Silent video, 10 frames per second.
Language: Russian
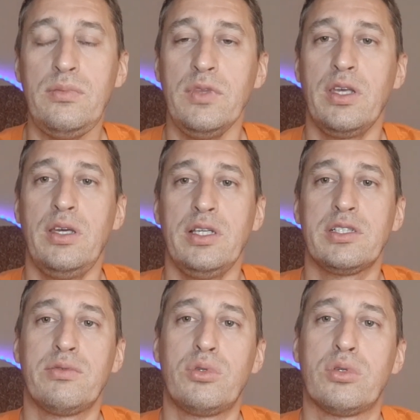И
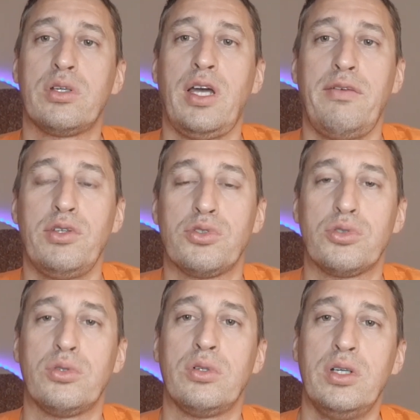если вдруг я вижу,
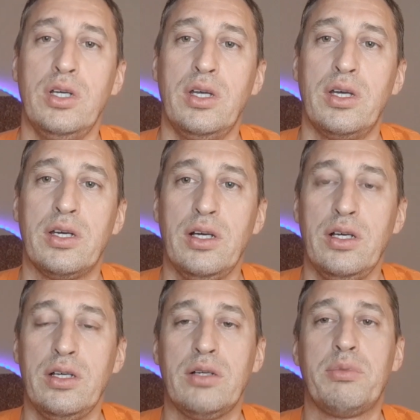что
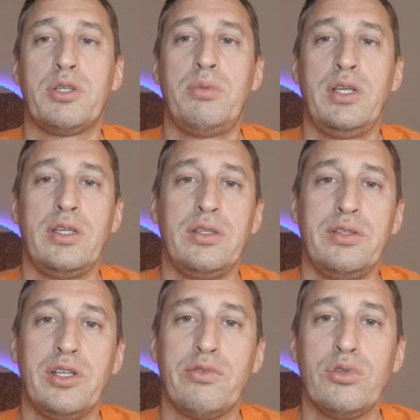а, потребление
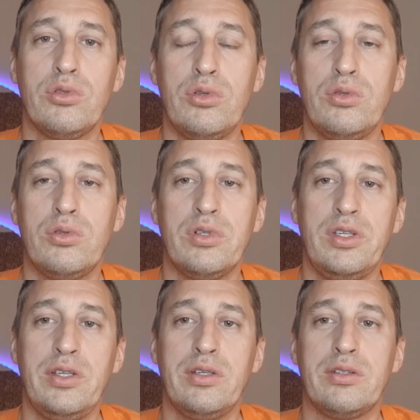не равно нулю
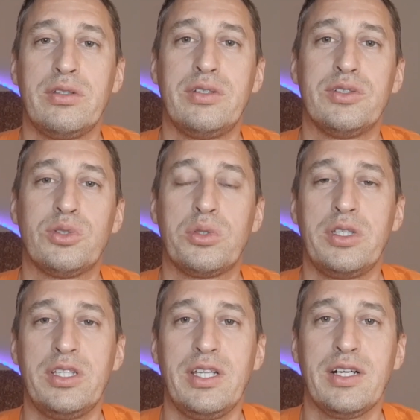и что-то
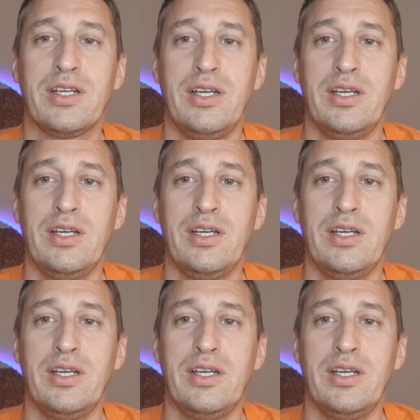не так.